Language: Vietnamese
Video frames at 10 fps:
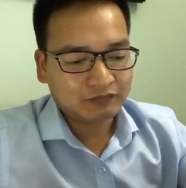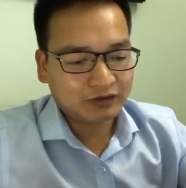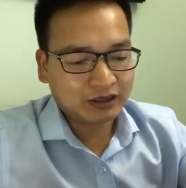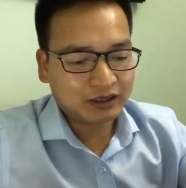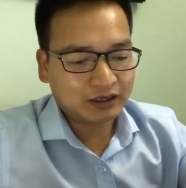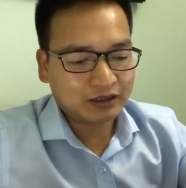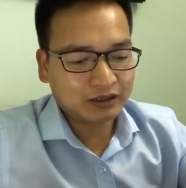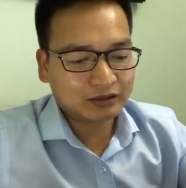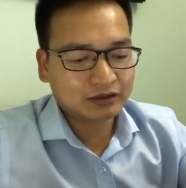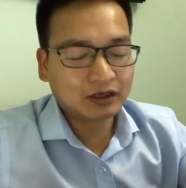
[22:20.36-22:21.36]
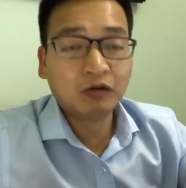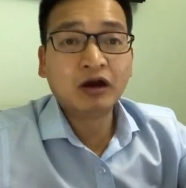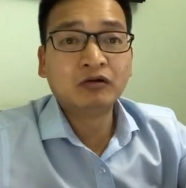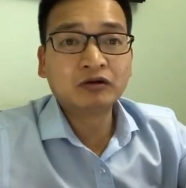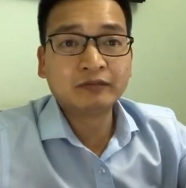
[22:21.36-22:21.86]
và lâu
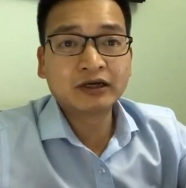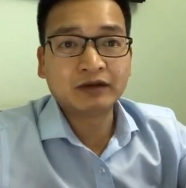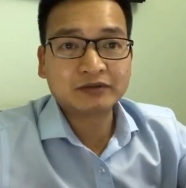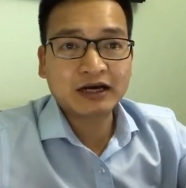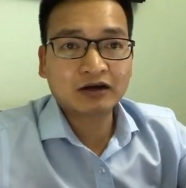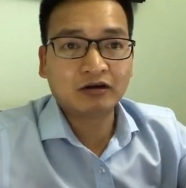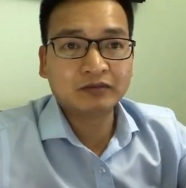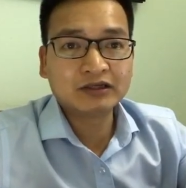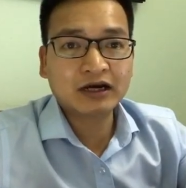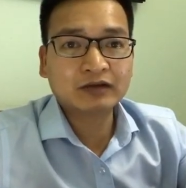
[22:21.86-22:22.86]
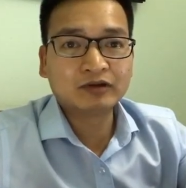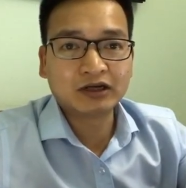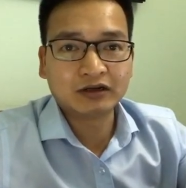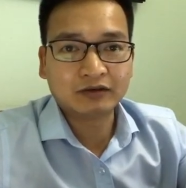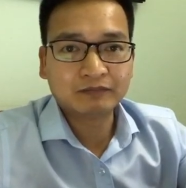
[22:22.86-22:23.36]
lâu tôi mới kiểm tra cái hòm thư rác đấy một
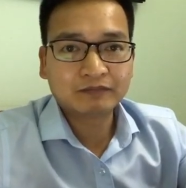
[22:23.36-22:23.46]
lần